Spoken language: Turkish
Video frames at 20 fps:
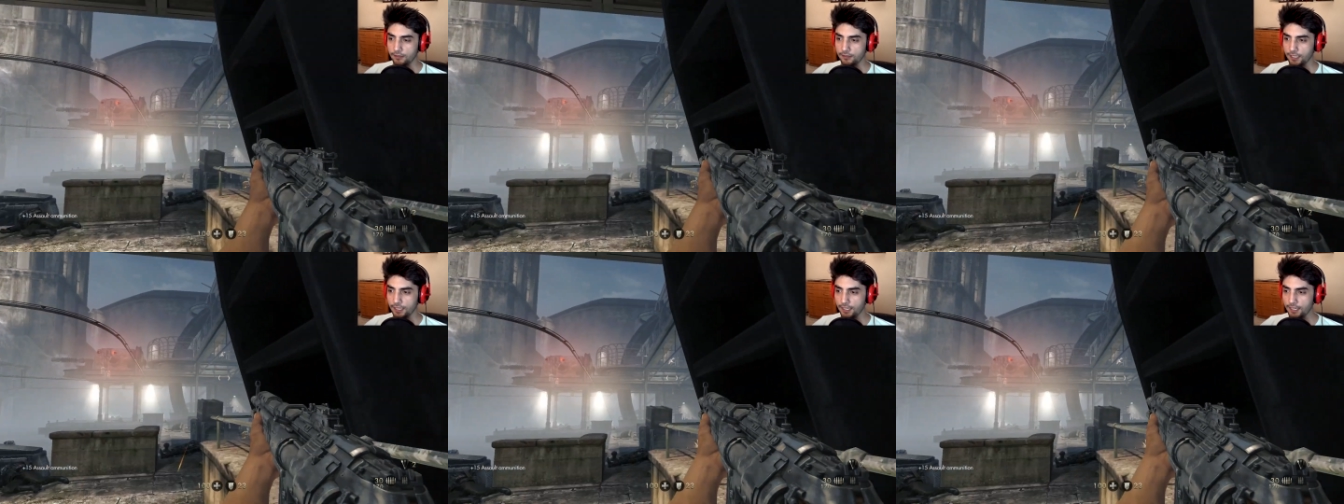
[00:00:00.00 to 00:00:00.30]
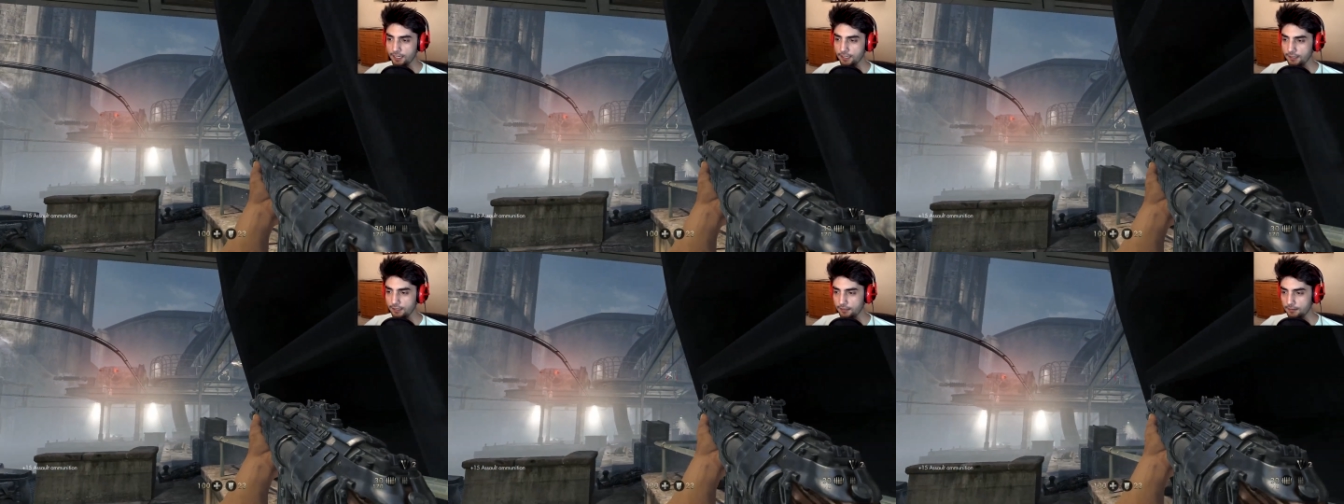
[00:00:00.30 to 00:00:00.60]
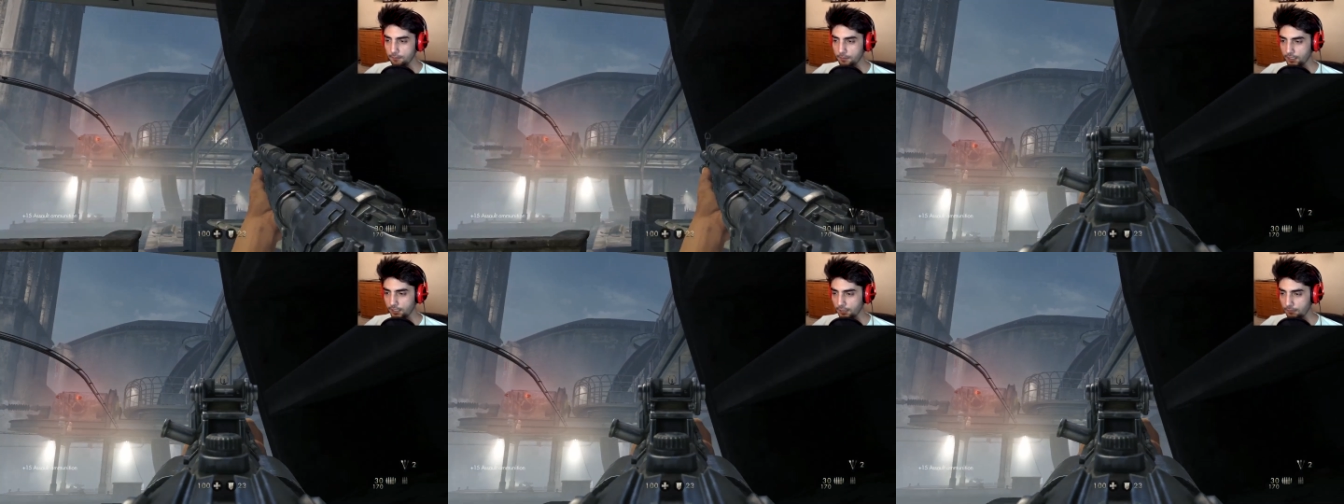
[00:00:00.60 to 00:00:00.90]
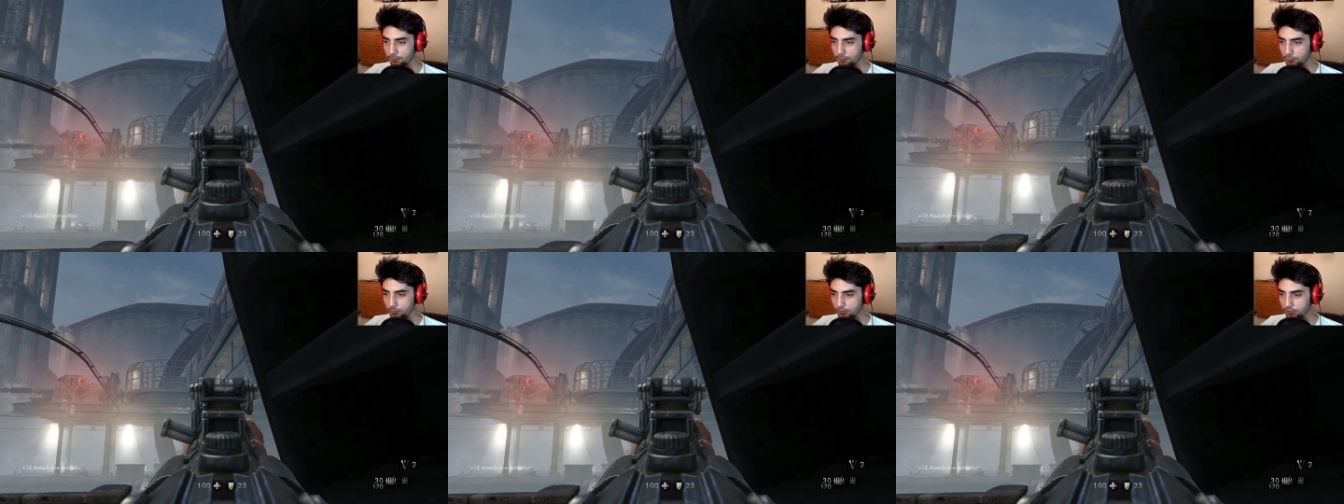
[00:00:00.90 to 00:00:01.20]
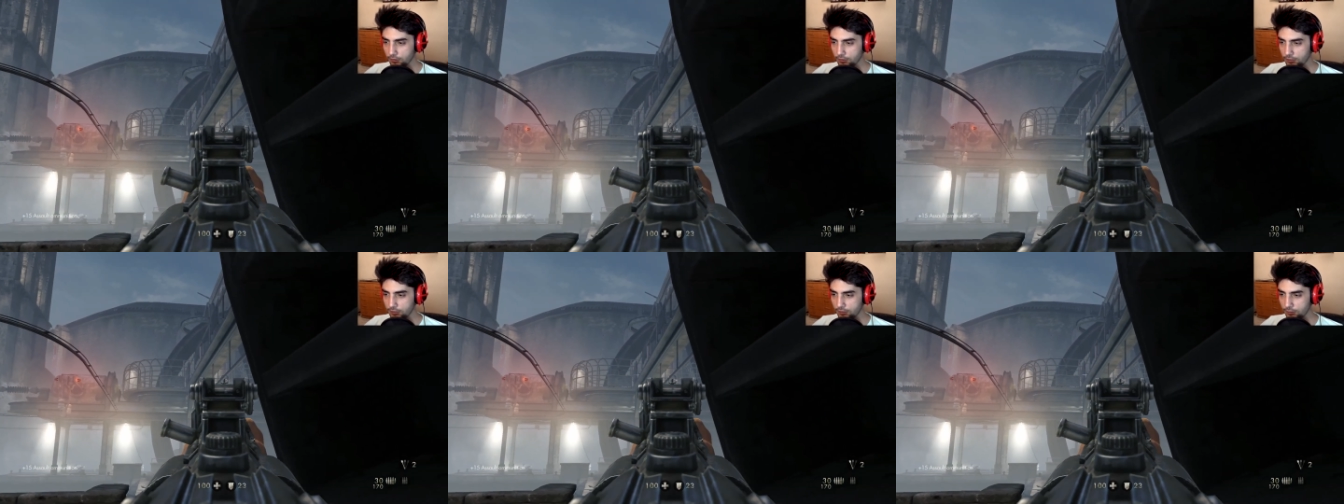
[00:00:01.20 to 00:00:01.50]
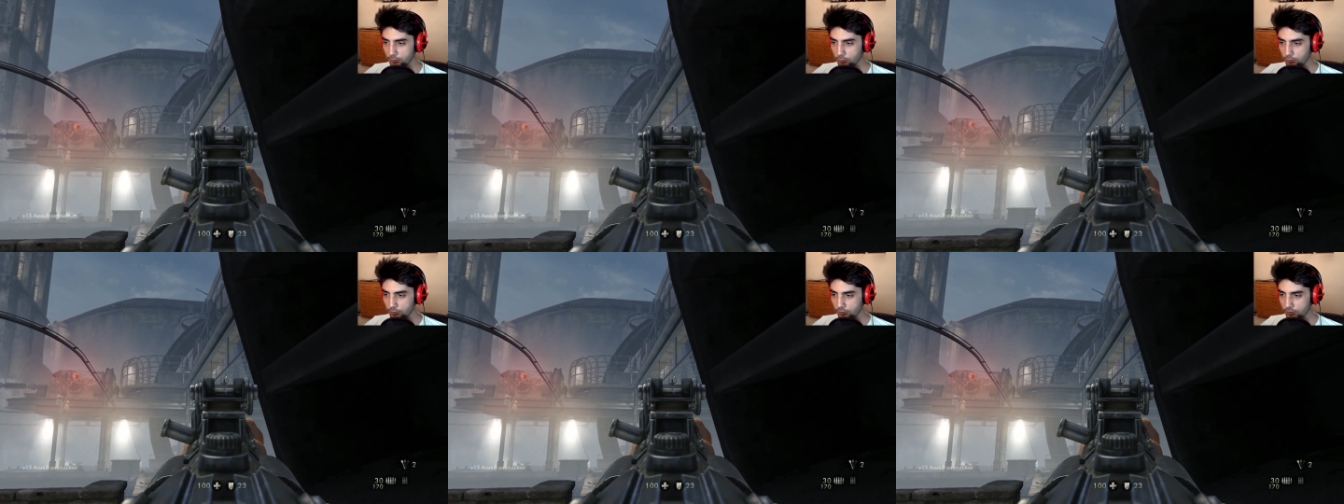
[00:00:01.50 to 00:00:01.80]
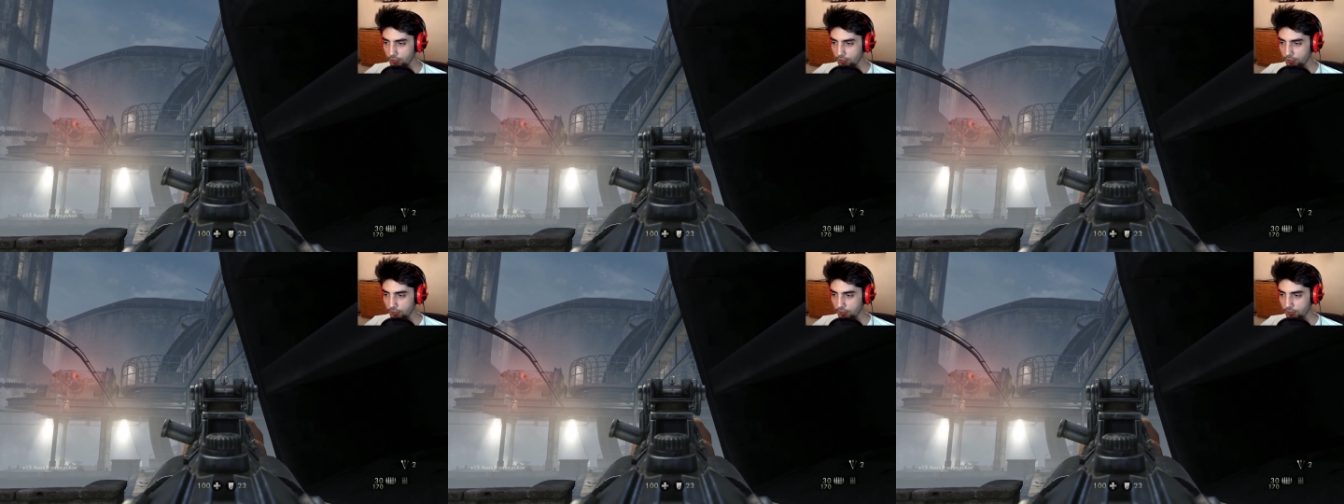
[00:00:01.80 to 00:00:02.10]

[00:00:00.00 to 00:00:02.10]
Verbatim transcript: Sen neredesin bakayım? Dur. Dur orada.